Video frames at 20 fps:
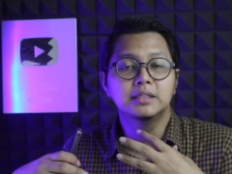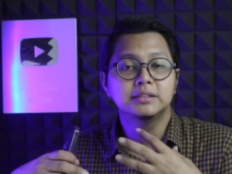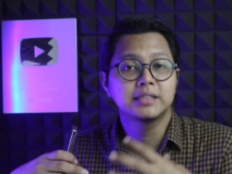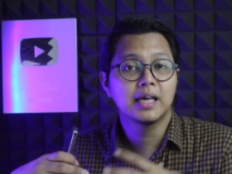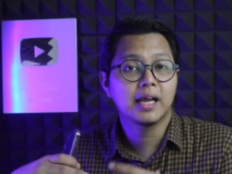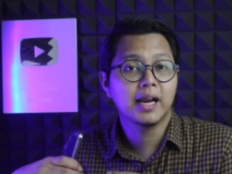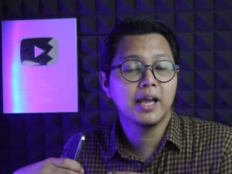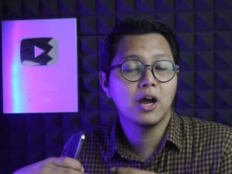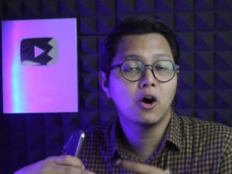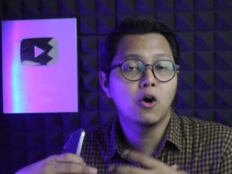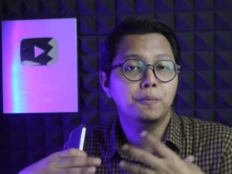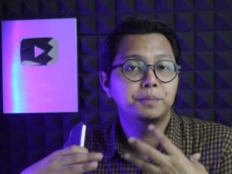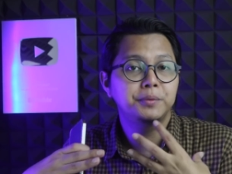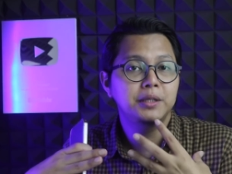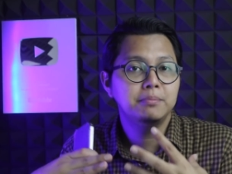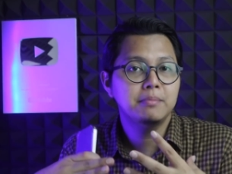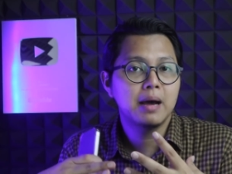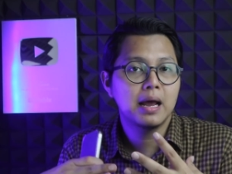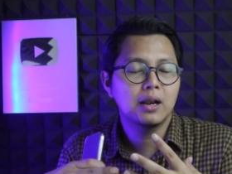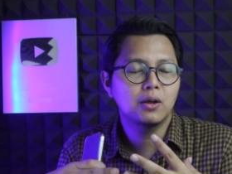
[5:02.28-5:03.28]
cara yang
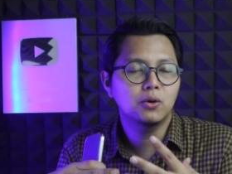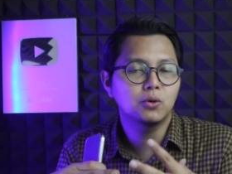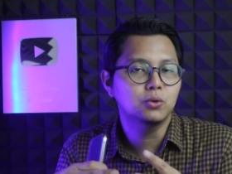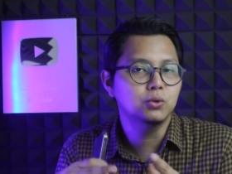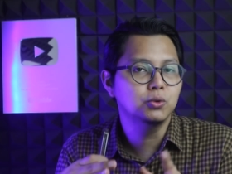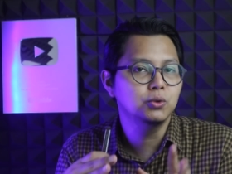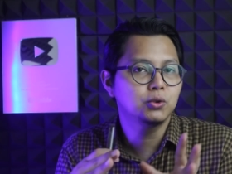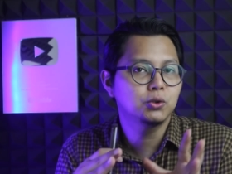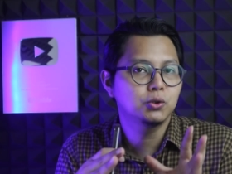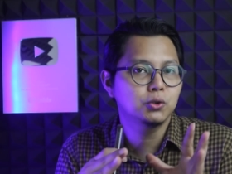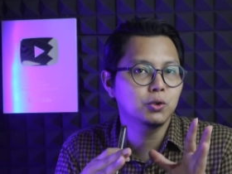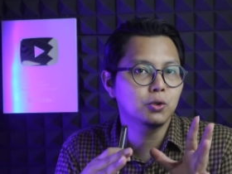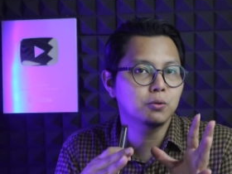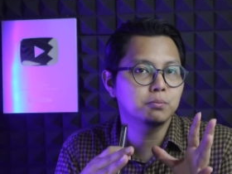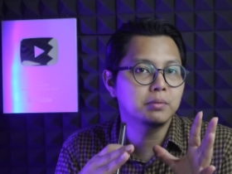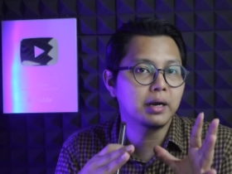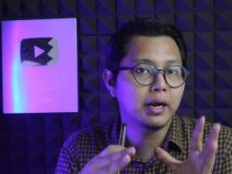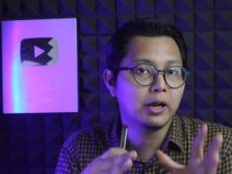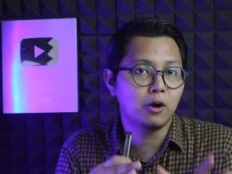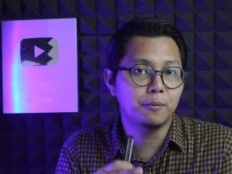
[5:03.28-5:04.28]
optimal untuk
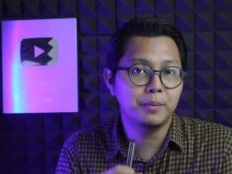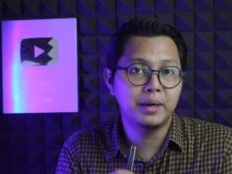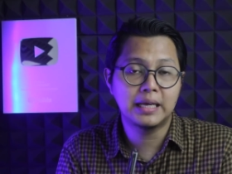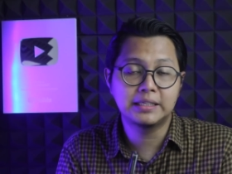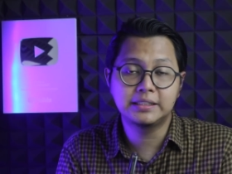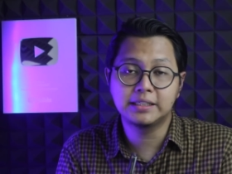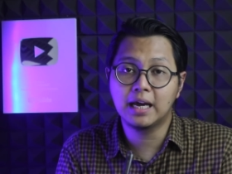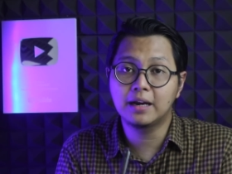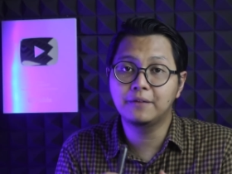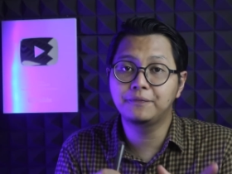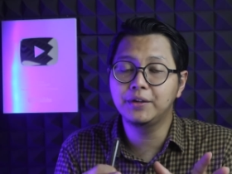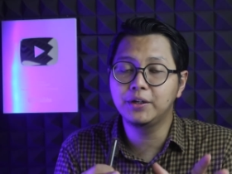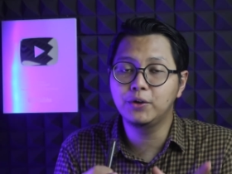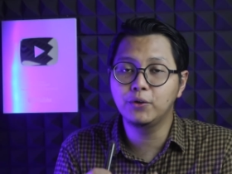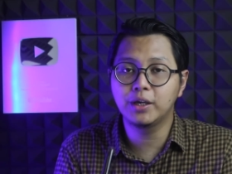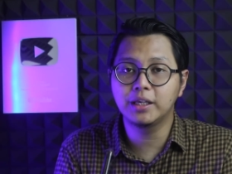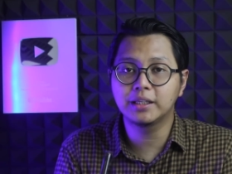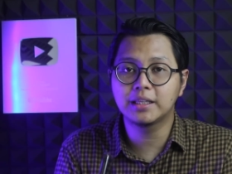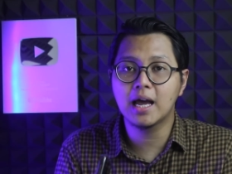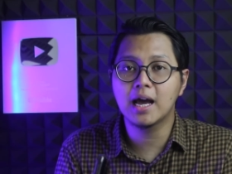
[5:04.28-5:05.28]
merekomendasikan video
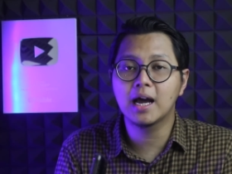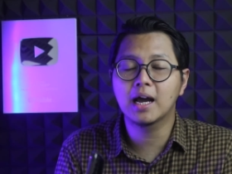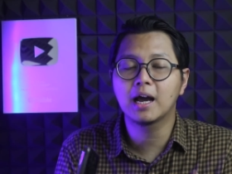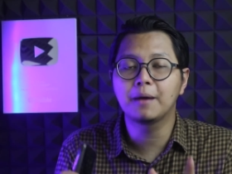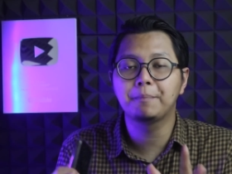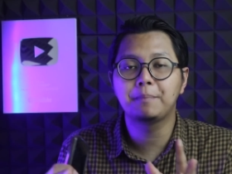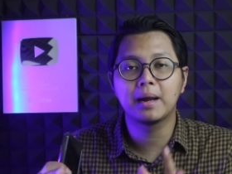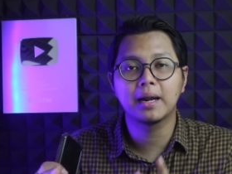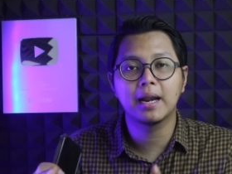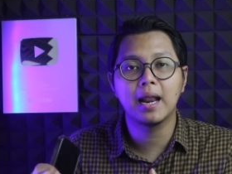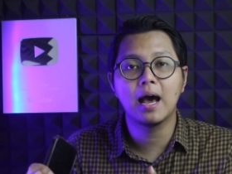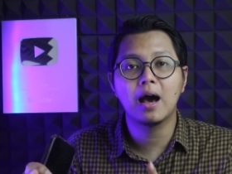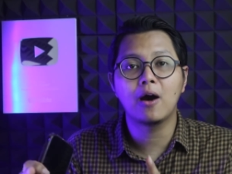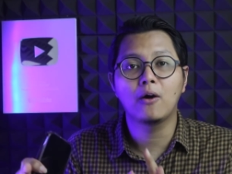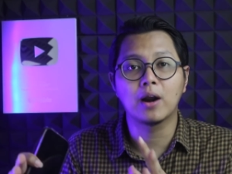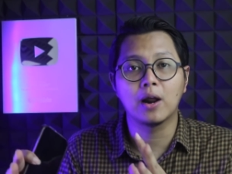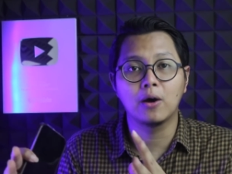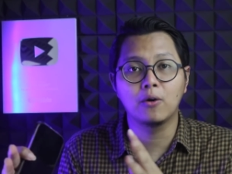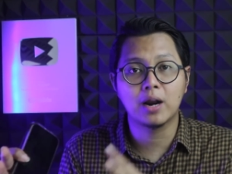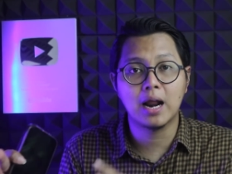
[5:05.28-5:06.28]
kita kepada
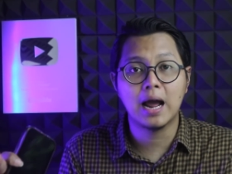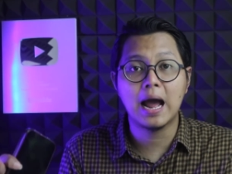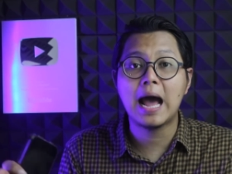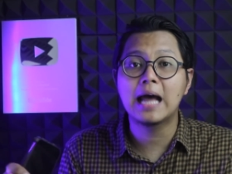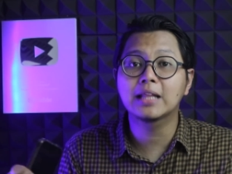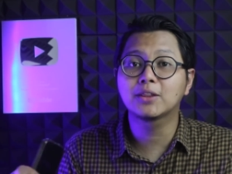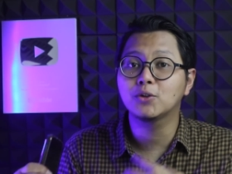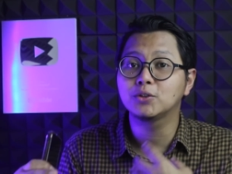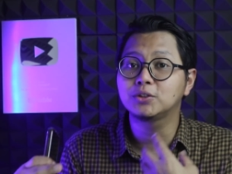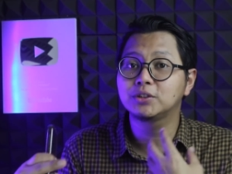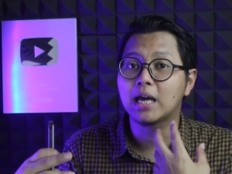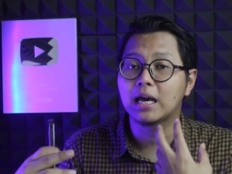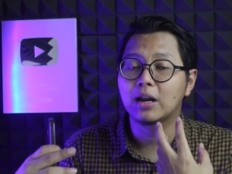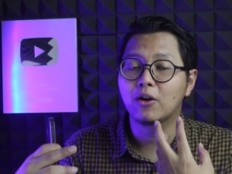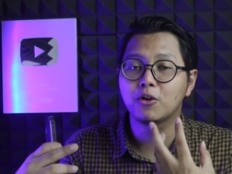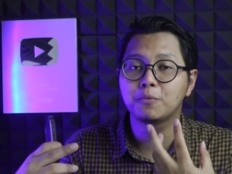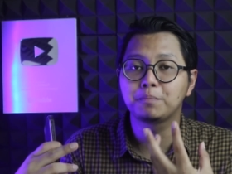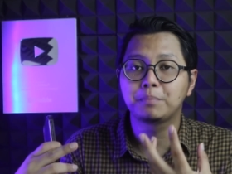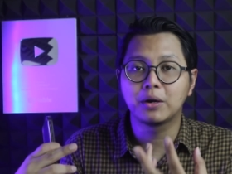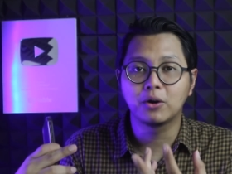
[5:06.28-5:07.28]
orang-orang atau
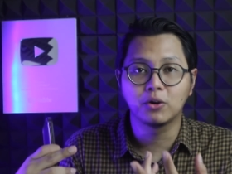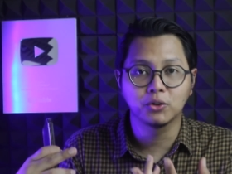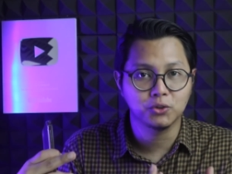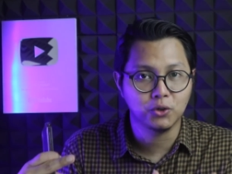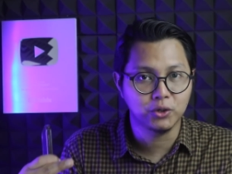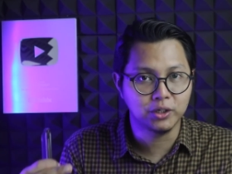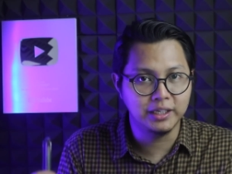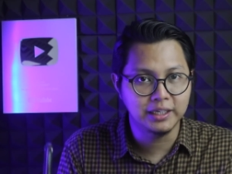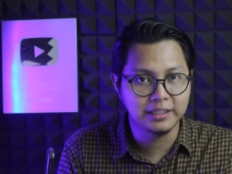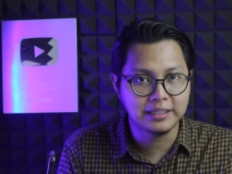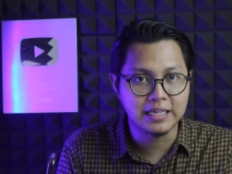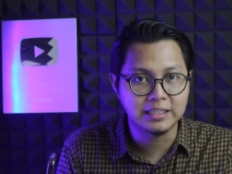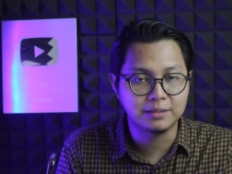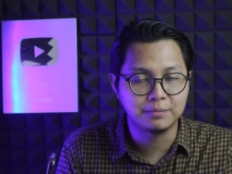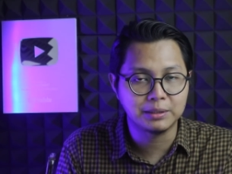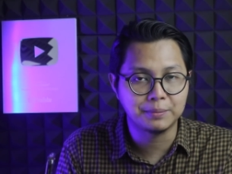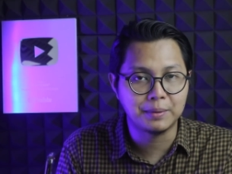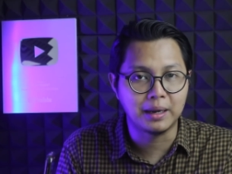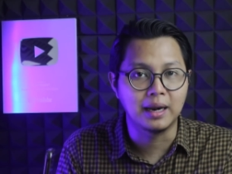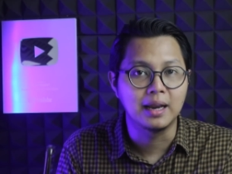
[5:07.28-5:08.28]
calon penonton kita,
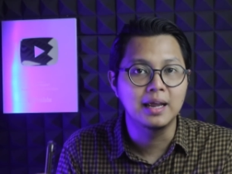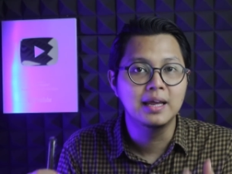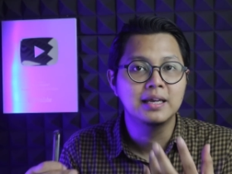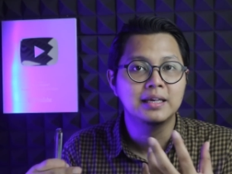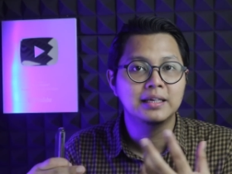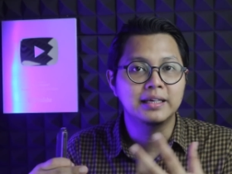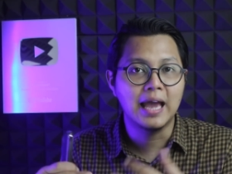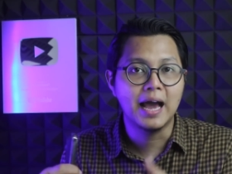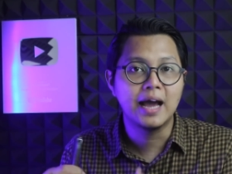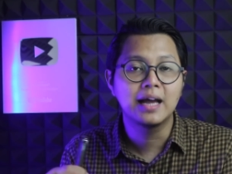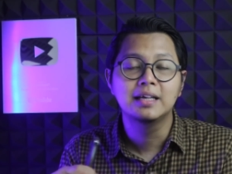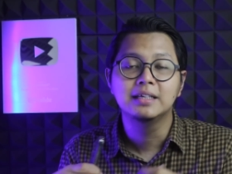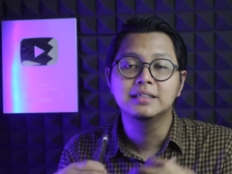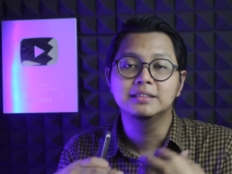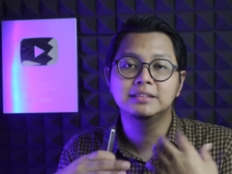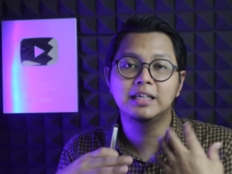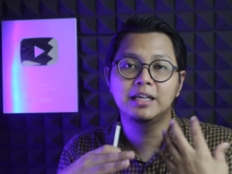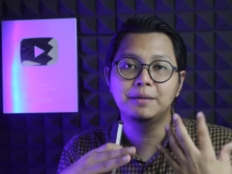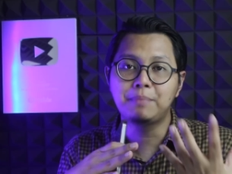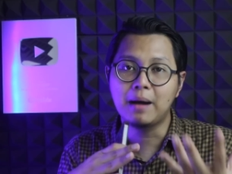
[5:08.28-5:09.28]
teman-teman. Ya.
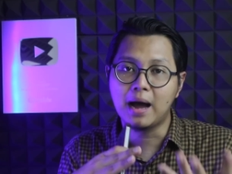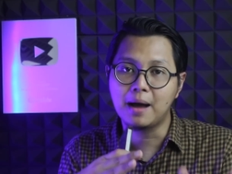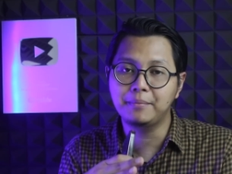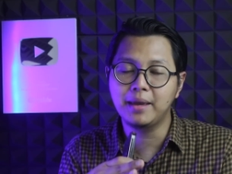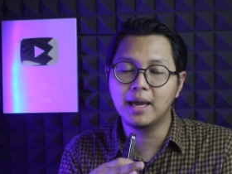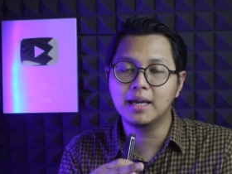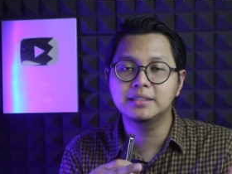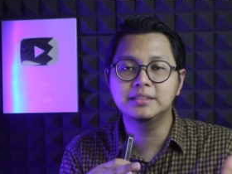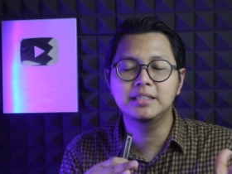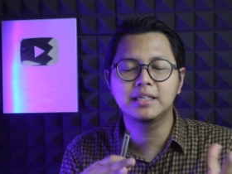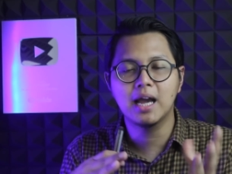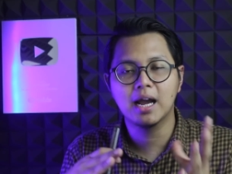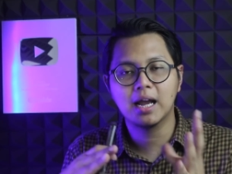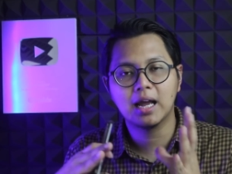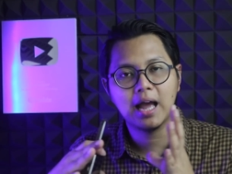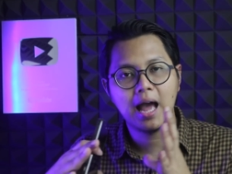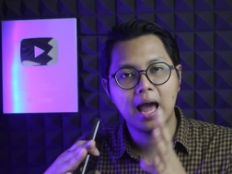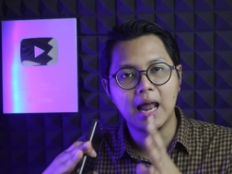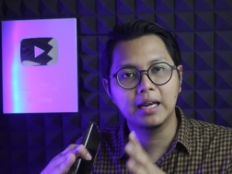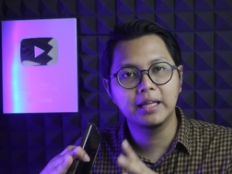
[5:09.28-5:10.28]
Jadi paham ya, jika
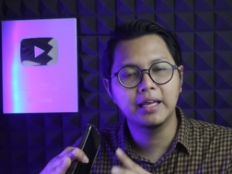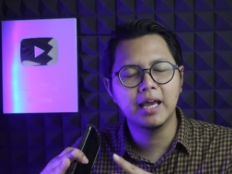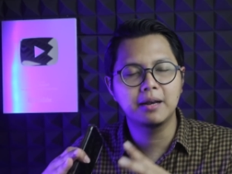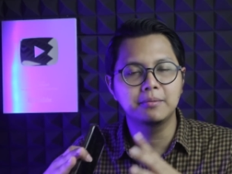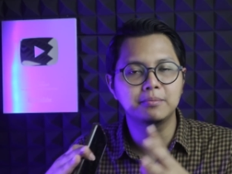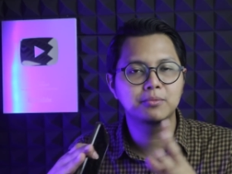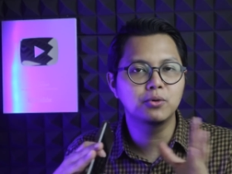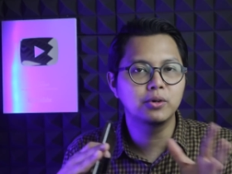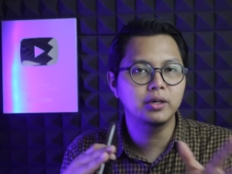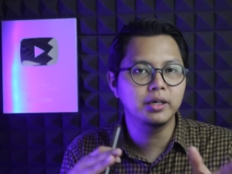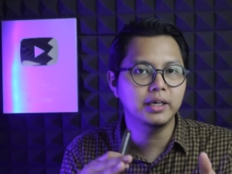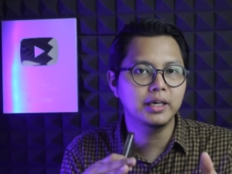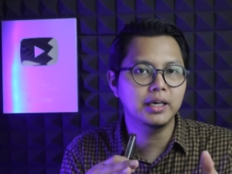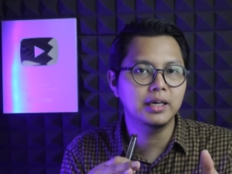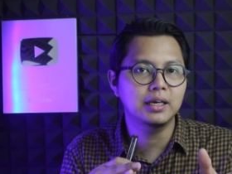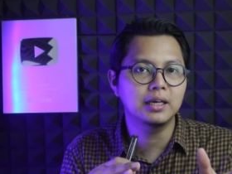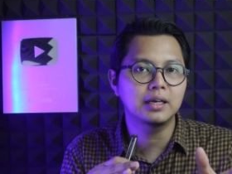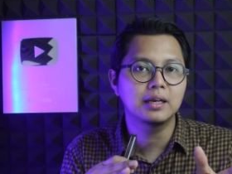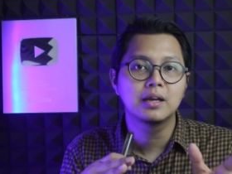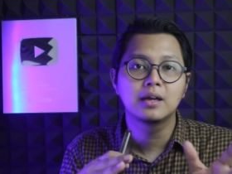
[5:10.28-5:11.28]
kalian
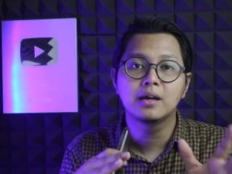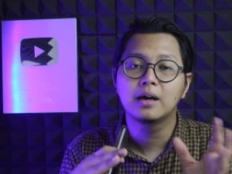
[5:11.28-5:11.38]
mungkin